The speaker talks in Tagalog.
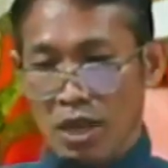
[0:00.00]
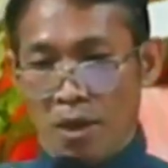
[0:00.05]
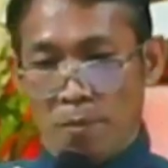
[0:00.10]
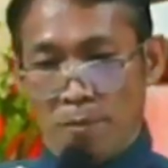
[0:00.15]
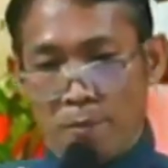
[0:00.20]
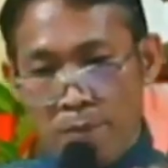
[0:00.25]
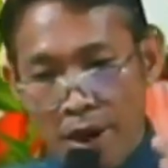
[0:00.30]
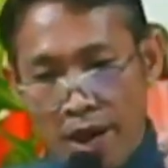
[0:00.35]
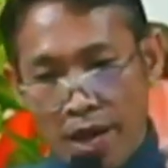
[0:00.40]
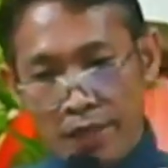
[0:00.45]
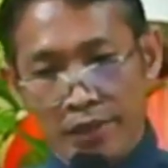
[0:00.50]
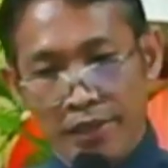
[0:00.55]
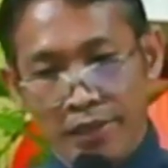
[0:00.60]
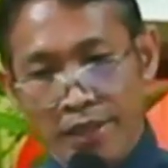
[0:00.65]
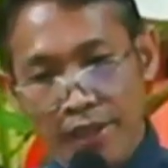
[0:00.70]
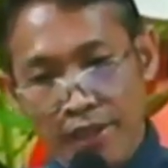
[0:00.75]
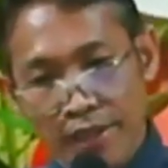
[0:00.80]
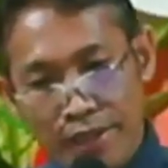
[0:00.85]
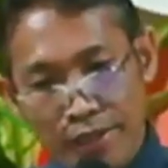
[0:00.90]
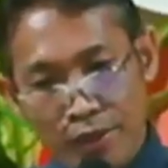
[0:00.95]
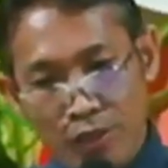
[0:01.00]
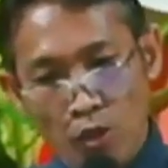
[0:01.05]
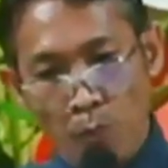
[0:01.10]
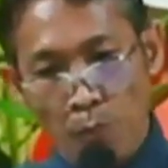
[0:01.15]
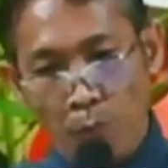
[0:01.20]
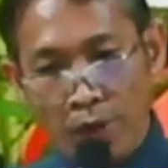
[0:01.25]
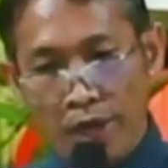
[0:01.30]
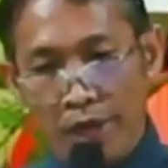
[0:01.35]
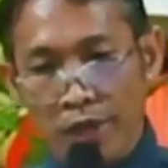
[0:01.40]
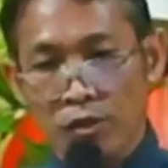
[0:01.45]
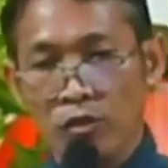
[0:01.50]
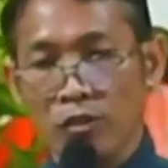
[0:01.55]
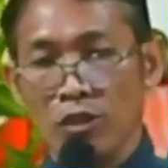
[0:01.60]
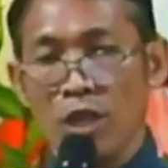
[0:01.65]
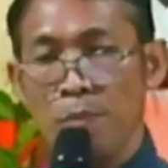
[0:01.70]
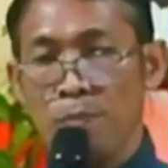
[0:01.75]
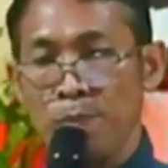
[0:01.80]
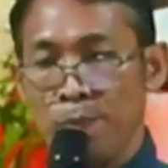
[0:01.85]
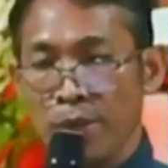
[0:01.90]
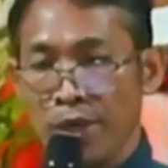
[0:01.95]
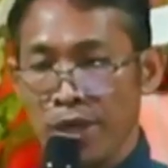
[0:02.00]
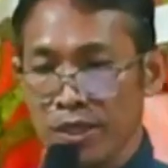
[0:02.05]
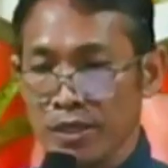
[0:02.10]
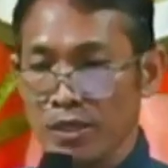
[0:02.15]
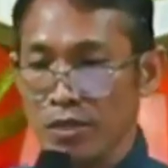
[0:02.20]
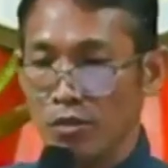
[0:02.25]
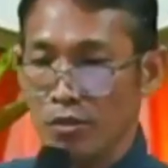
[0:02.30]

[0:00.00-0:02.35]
but they need to pray to depend